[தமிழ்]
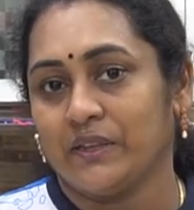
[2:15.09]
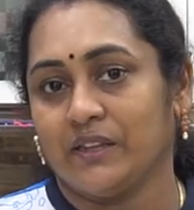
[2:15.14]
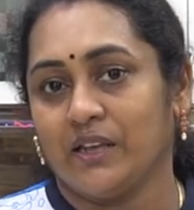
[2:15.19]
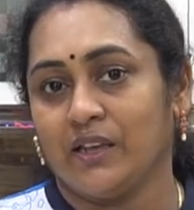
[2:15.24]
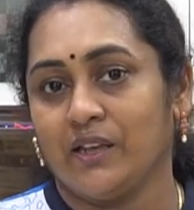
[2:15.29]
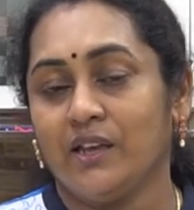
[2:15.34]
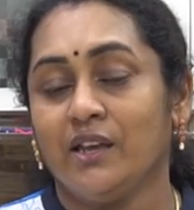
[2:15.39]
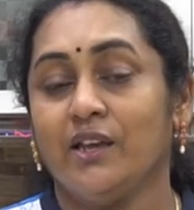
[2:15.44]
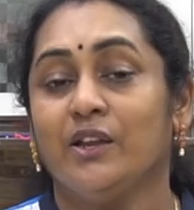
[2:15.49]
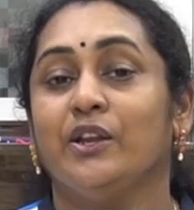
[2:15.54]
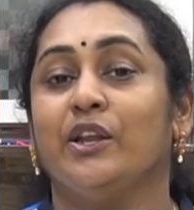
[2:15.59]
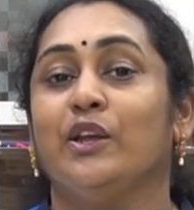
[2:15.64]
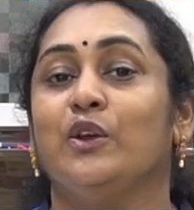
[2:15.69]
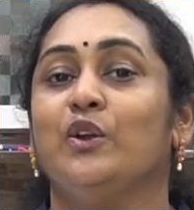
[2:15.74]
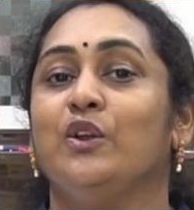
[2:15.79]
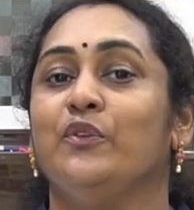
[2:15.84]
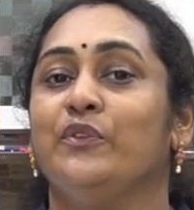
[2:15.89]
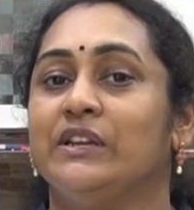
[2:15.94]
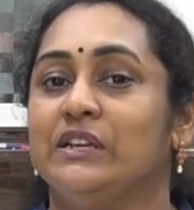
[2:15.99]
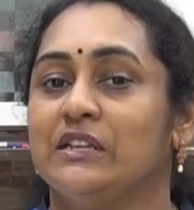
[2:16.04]
பார்த்தீங்க
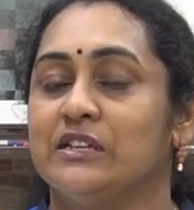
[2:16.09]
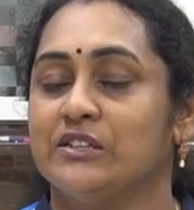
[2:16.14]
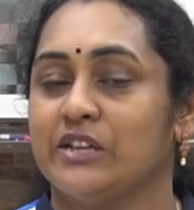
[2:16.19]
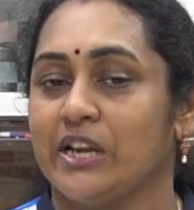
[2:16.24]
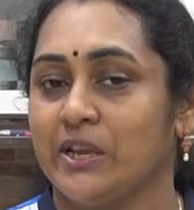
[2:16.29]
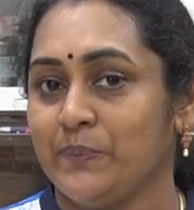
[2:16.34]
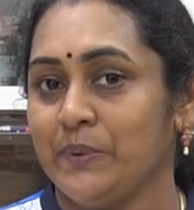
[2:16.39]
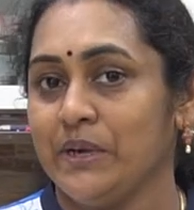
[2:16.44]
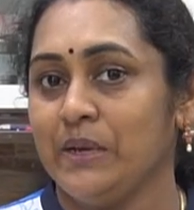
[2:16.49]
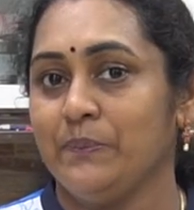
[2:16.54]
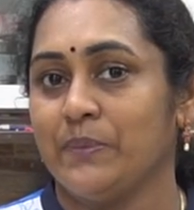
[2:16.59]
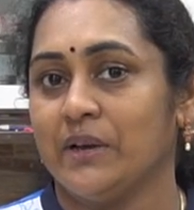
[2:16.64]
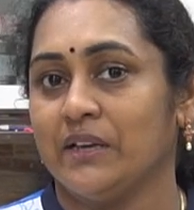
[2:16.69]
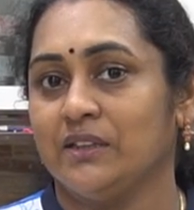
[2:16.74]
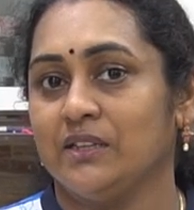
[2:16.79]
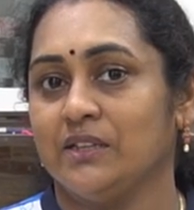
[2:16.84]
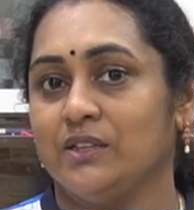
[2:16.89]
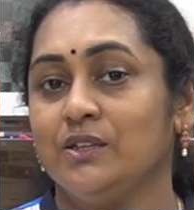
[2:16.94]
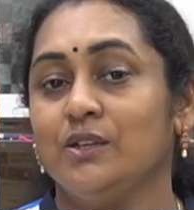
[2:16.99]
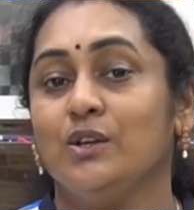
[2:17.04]
நீங்களும் வீட்டில் ட்ரை பண்ணி
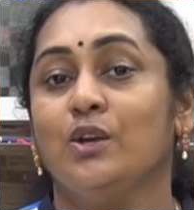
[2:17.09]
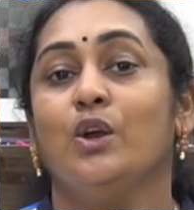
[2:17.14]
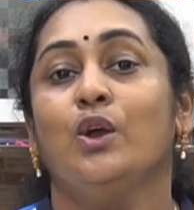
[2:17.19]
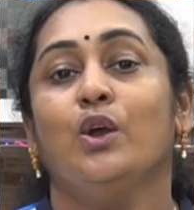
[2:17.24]
பார்த்துட்டு